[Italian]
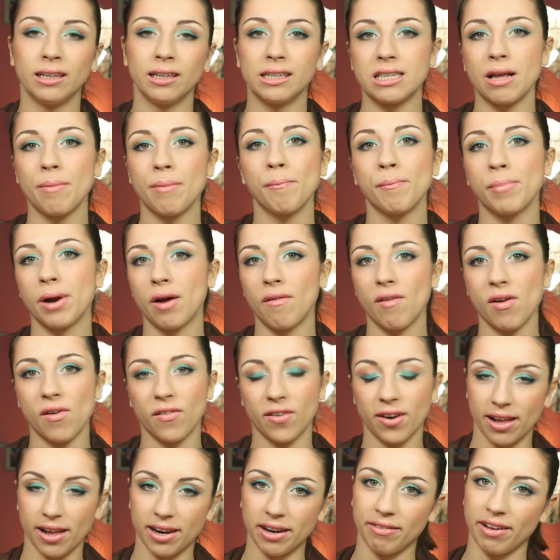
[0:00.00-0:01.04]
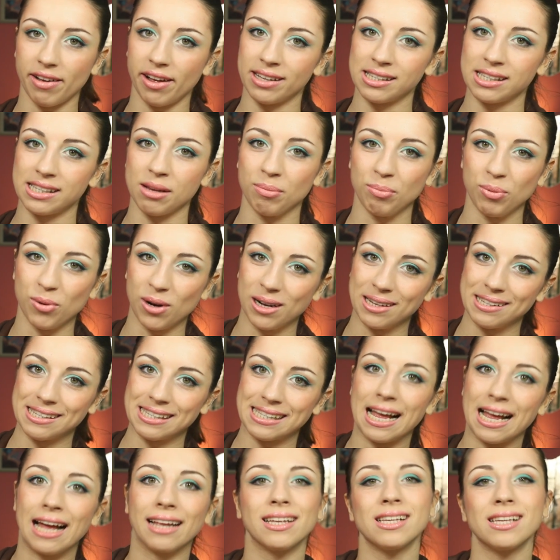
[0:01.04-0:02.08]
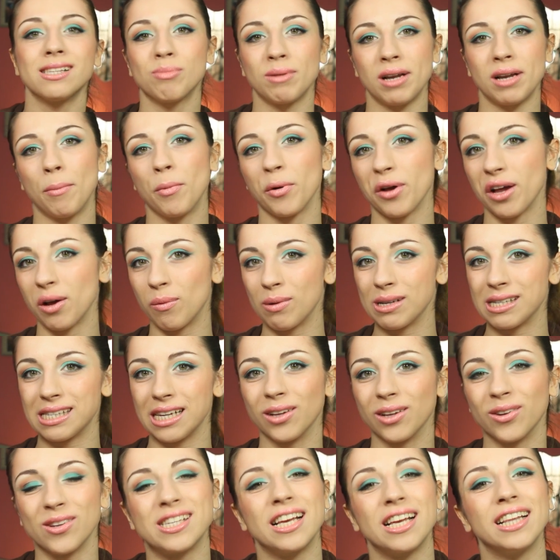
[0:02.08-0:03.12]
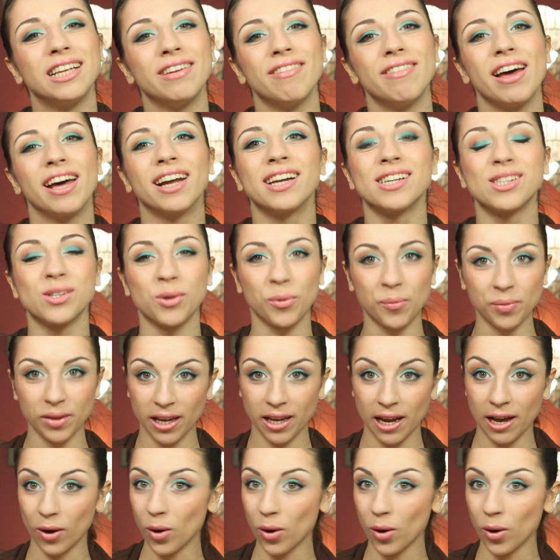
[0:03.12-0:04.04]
sembrava non arrivasse più l'estate, speriamo che quest'anno sia diverso.